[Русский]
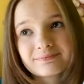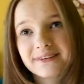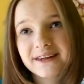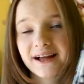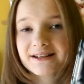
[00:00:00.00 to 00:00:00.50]

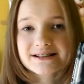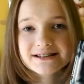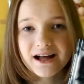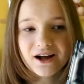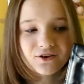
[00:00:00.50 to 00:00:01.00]
я не
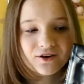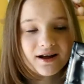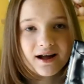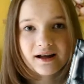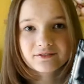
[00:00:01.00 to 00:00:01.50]
знаю,
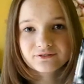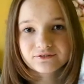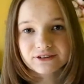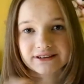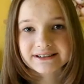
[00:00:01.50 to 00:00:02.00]

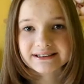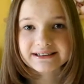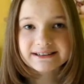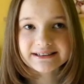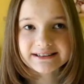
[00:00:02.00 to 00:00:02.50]
вот
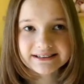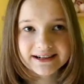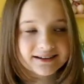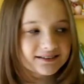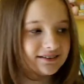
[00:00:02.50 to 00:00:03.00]

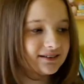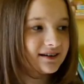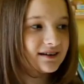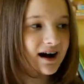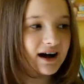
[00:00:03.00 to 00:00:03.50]
книга,
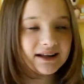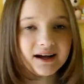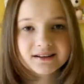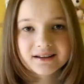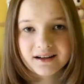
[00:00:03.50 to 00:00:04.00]

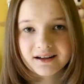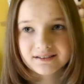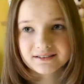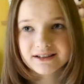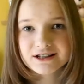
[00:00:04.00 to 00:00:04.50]
она а,
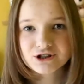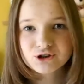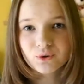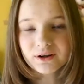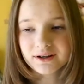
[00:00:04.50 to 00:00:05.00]

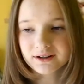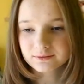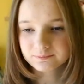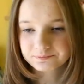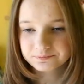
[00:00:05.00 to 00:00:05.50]

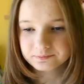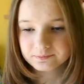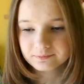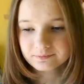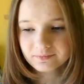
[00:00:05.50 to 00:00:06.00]
настолько
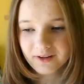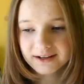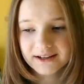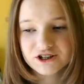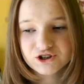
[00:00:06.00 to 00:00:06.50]

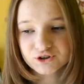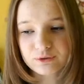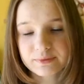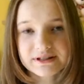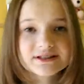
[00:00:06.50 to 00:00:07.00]
хорошо
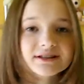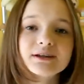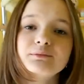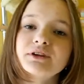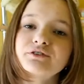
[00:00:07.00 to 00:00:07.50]
написана
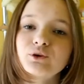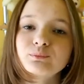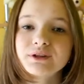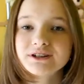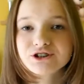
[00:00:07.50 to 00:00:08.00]
именно в
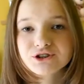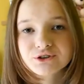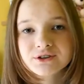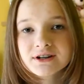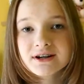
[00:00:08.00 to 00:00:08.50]
том плане,
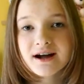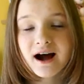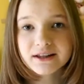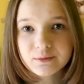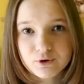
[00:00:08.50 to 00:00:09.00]
что
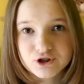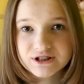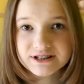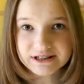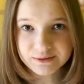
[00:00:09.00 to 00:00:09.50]
она
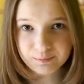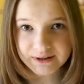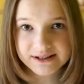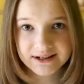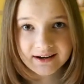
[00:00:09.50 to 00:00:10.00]
может
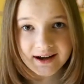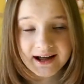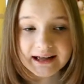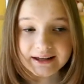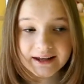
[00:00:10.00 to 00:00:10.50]
зацепить.
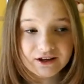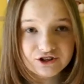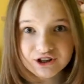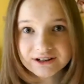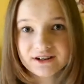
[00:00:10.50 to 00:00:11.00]
Я ее
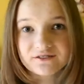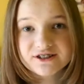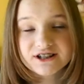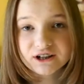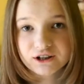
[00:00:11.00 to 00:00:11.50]
читала в
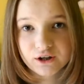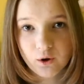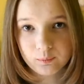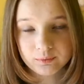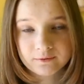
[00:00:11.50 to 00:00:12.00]

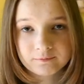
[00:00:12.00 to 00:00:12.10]
захлеб.